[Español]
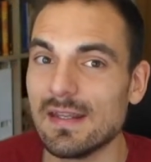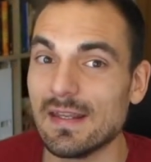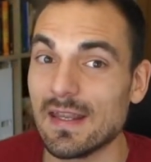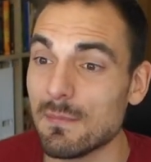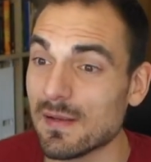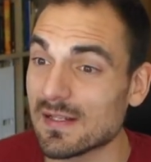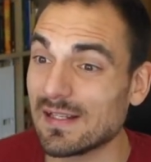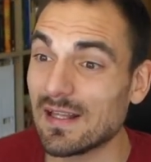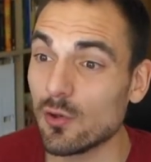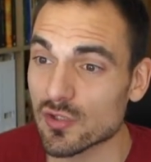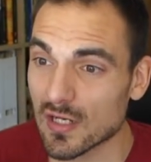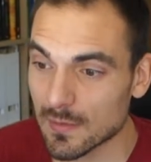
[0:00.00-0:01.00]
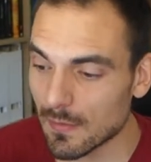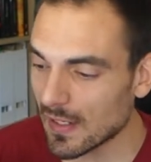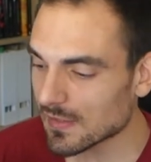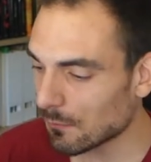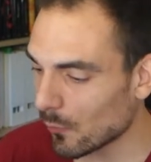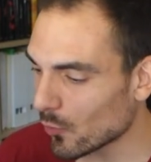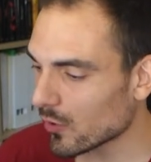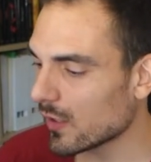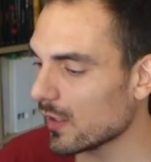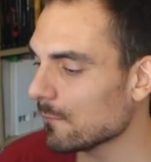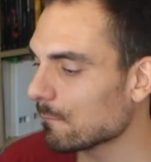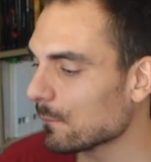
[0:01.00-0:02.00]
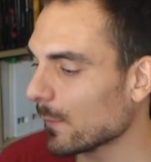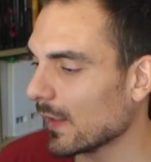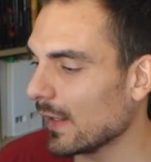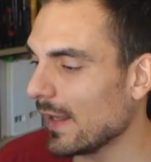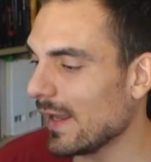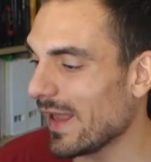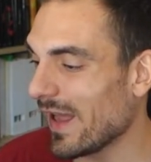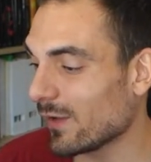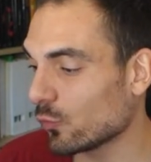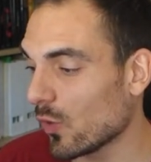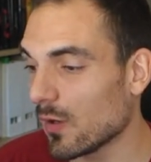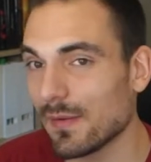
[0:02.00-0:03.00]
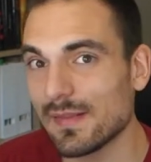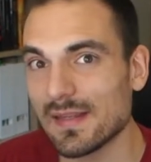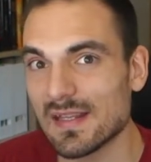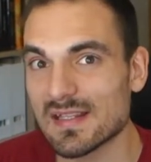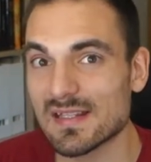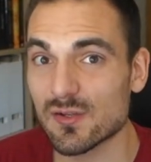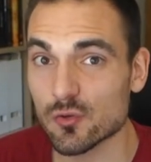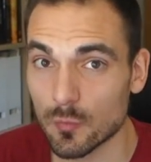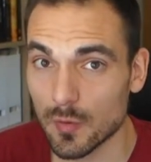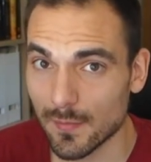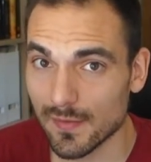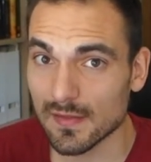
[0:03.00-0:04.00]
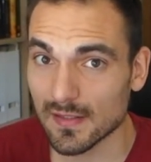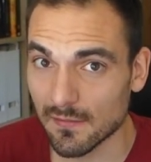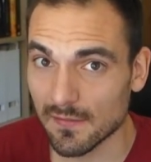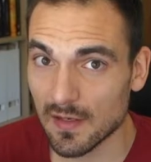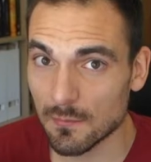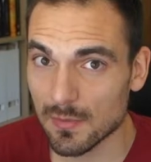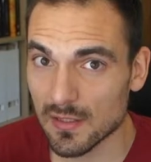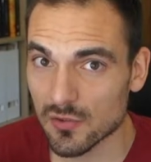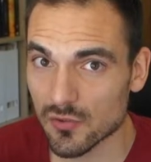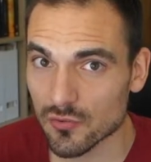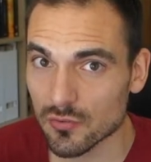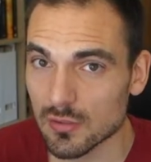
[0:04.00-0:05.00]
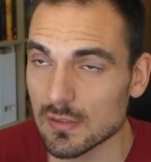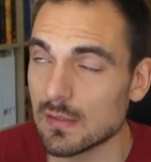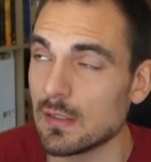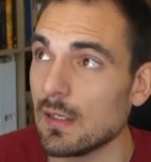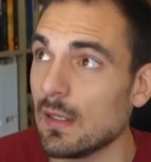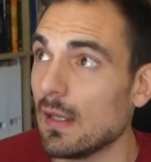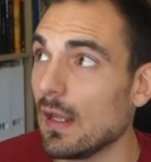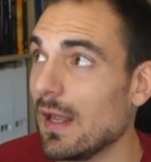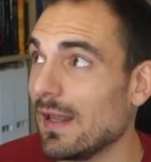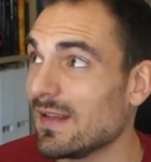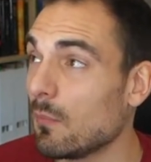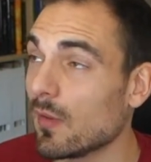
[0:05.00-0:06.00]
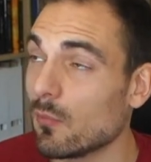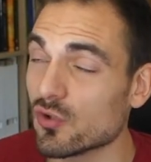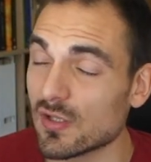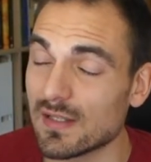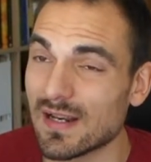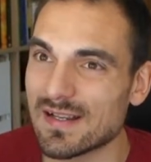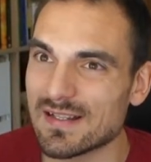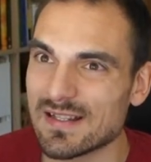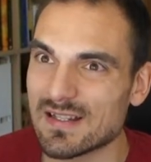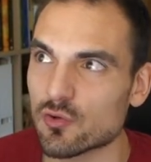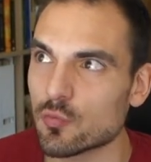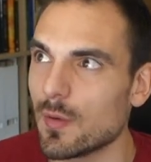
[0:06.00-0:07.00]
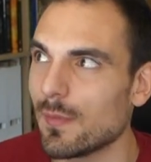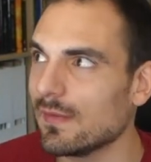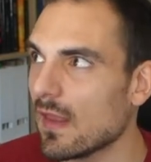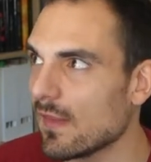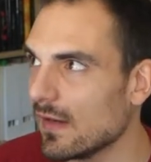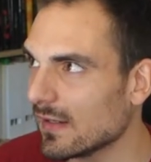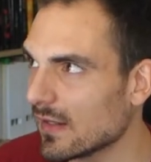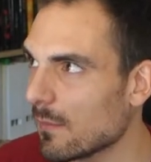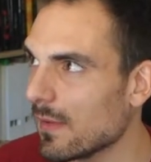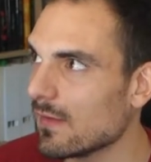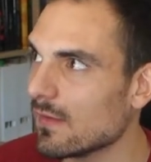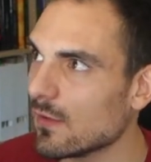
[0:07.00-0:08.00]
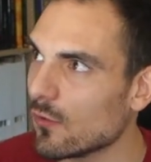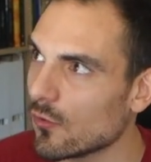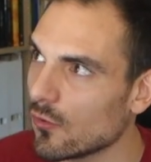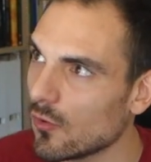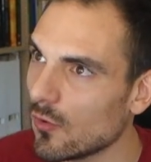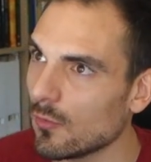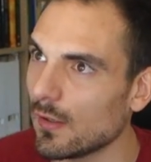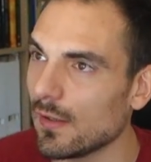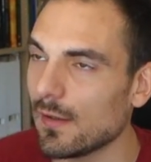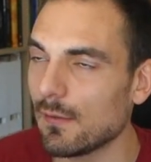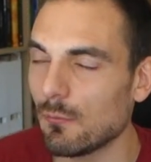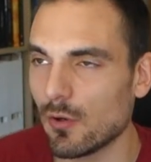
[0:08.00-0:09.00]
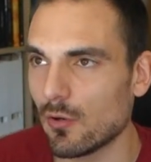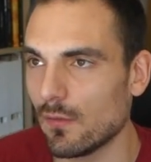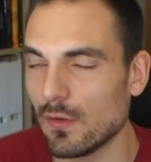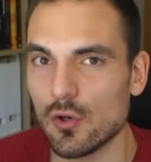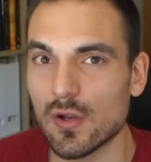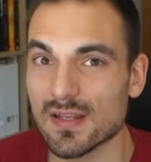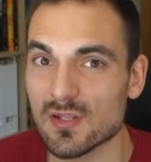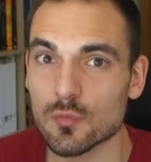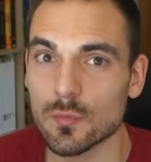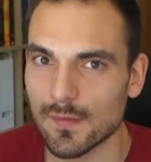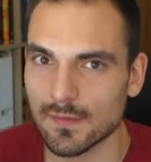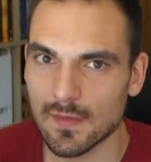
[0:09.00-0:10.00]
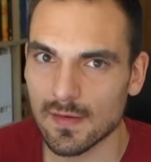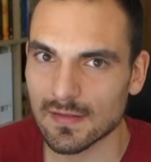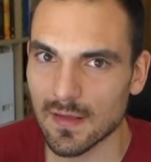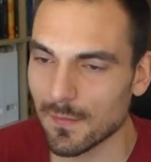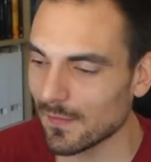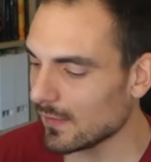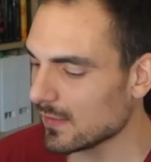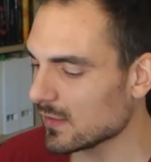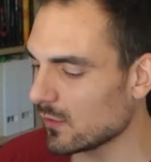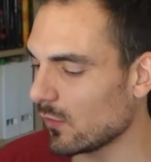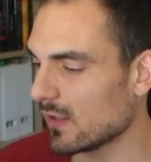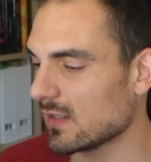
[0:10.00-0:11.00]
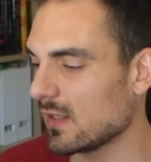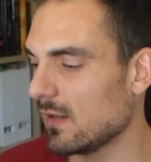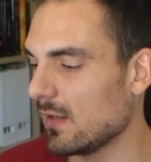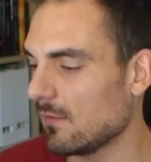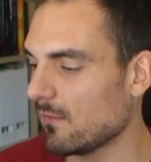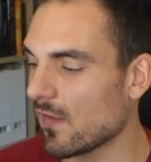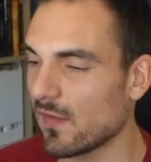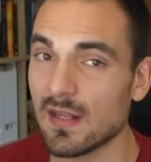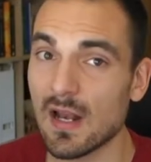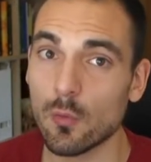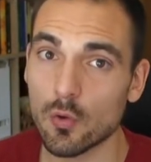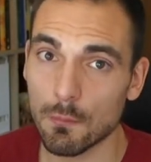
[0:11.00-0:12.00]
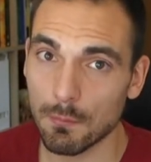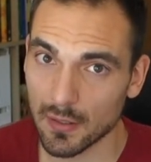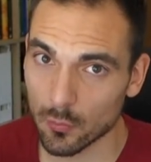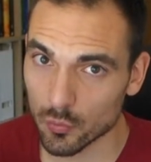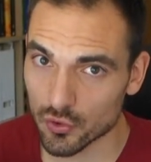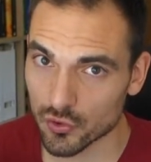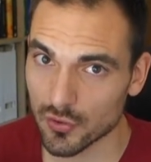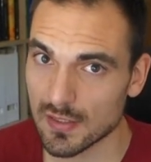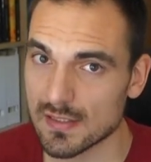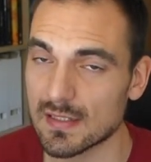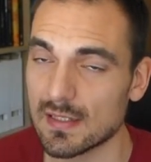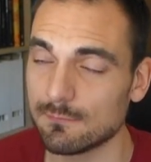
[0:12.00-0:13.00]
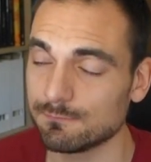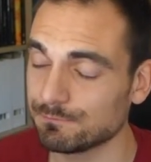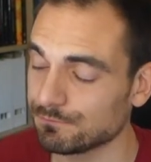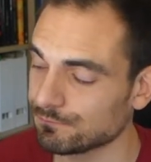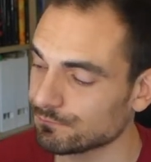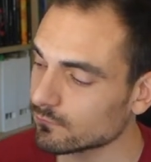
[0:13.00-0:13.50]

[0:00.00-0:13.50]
¿Qué pasa? Está en los animales porque eh, actualmente se suplementa a través del pienso. Eh, ya podemos entrar en si se suplementa directamente o no. bueno, no es que se suplemente directamente, sino que se facilitan algunos precursores en,